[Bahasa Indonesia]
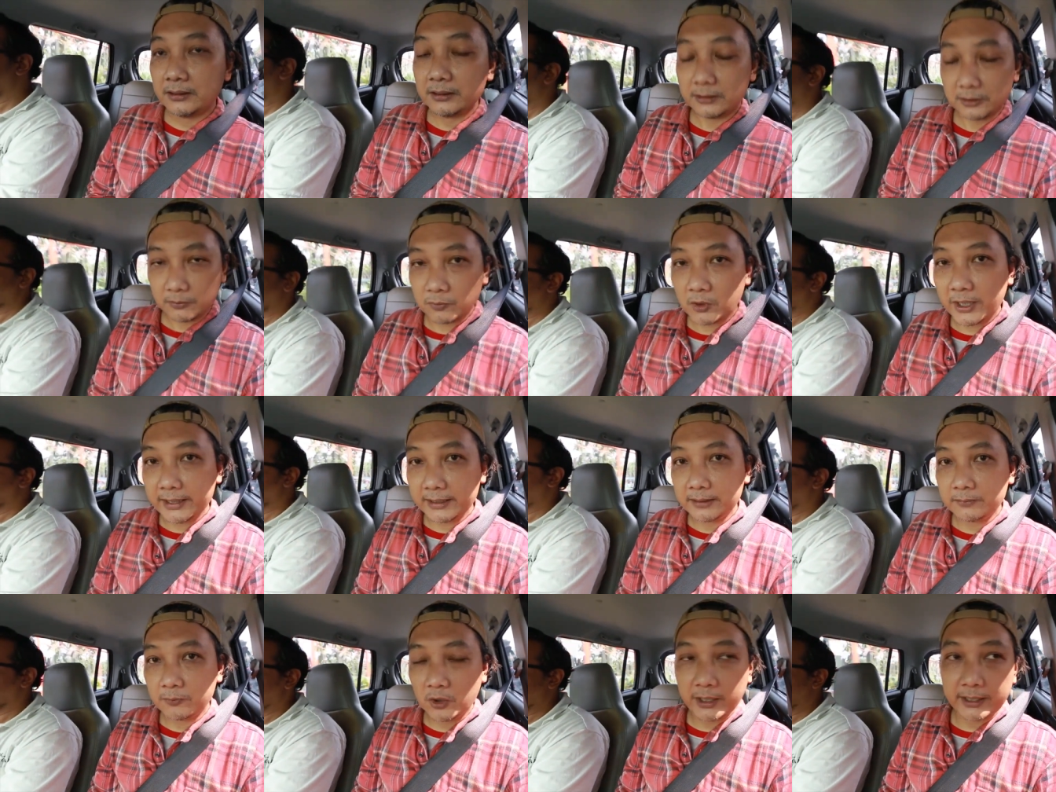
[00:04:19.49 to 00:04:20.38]
itu
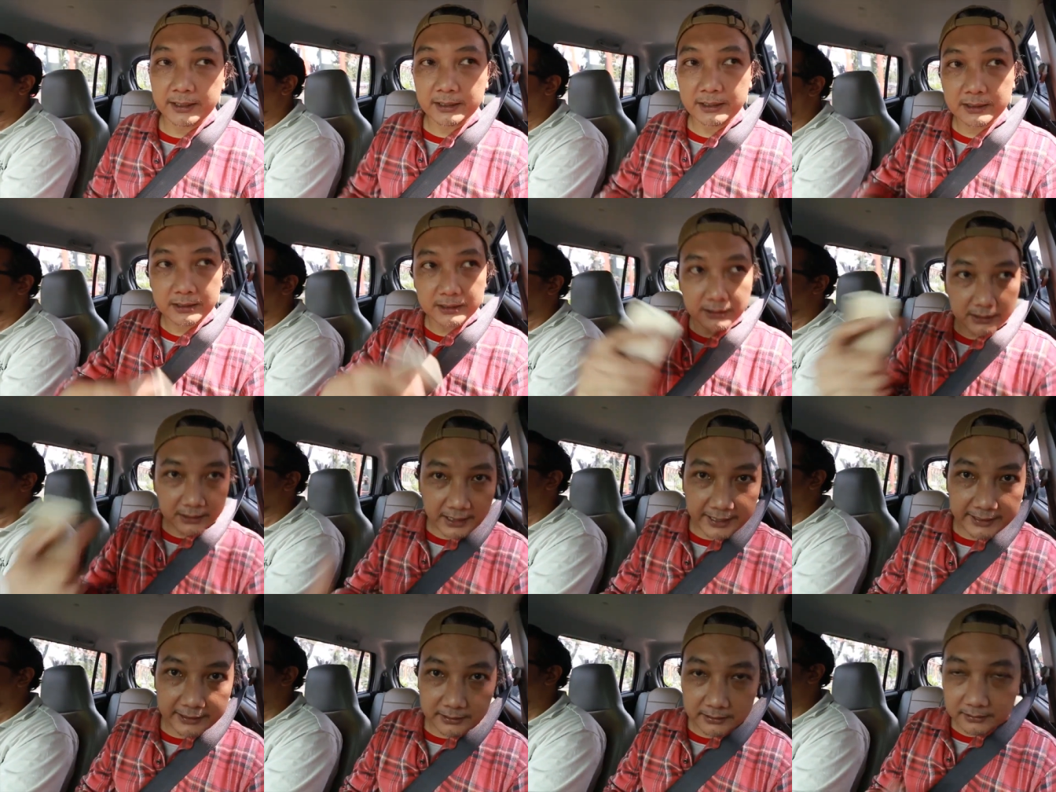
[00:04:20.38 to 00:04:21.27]
mulai mulai
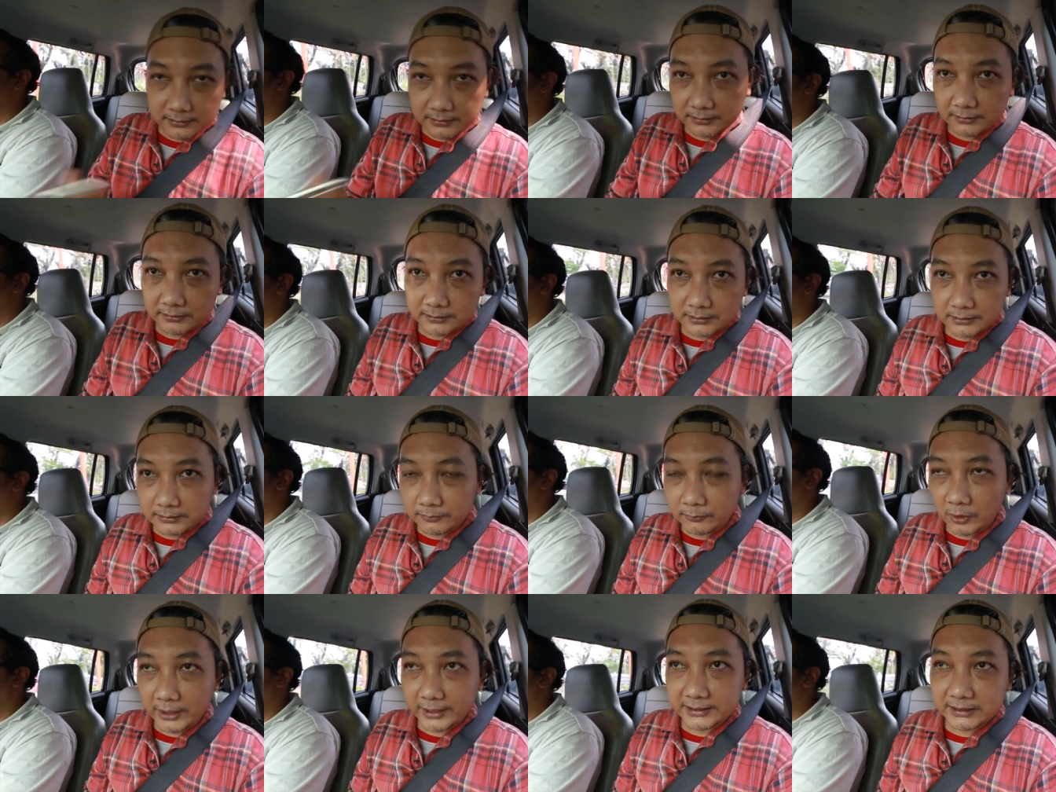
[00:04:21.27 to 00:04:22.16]
naik
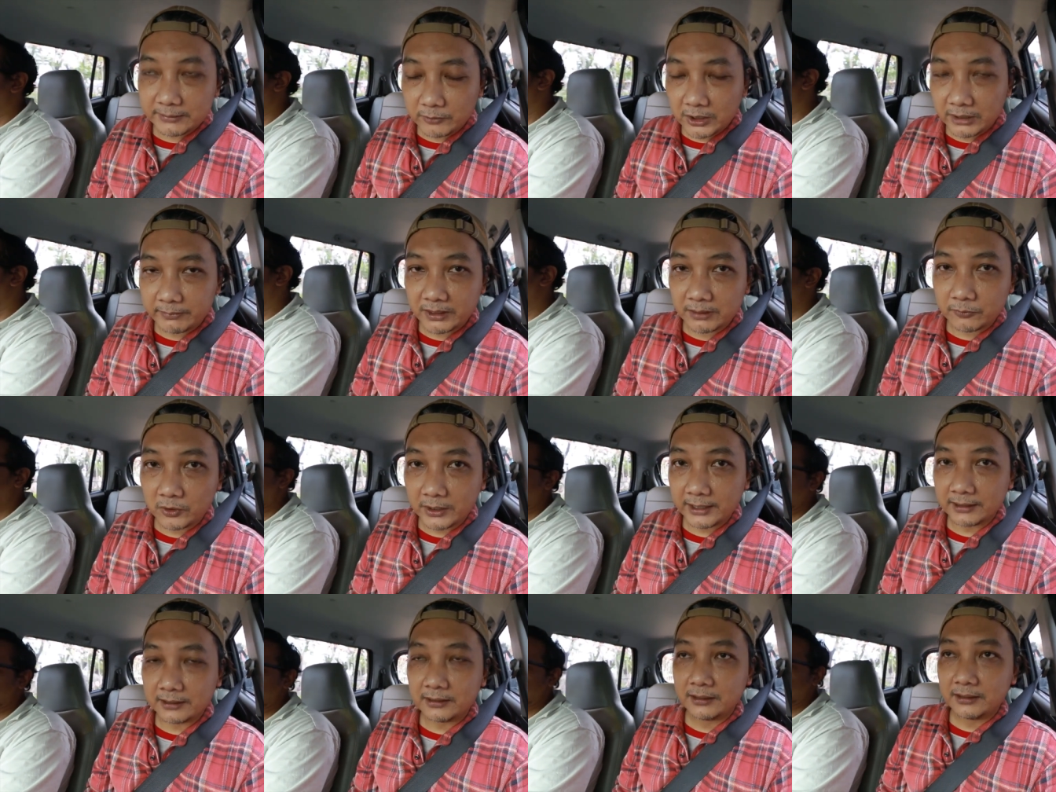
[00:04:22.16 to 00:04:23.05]
mulai saya mulai
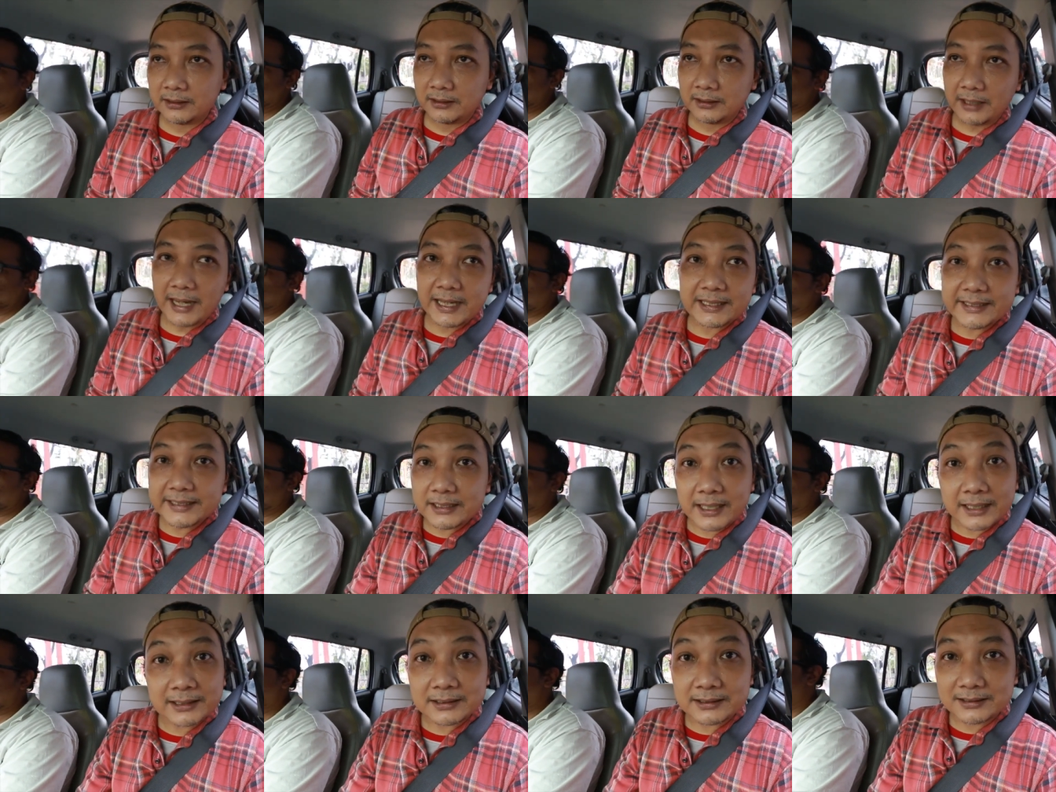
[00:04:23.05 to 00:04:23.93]
menemukan
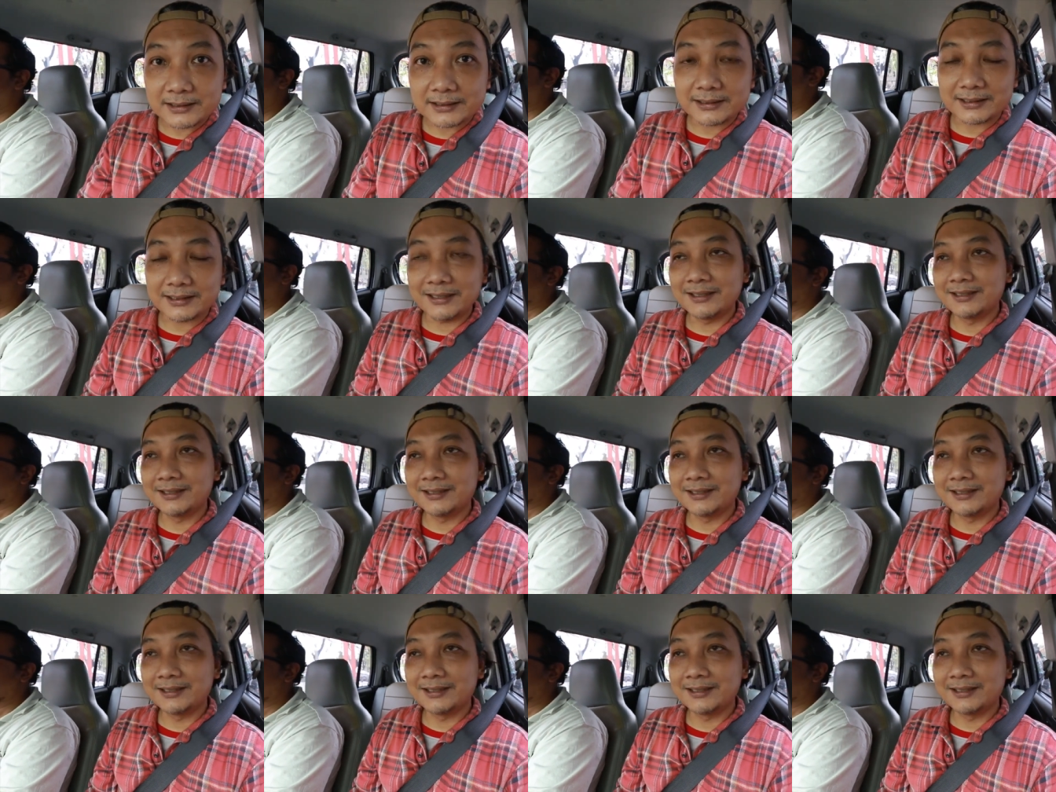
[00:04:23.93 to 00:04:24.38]
aliran saya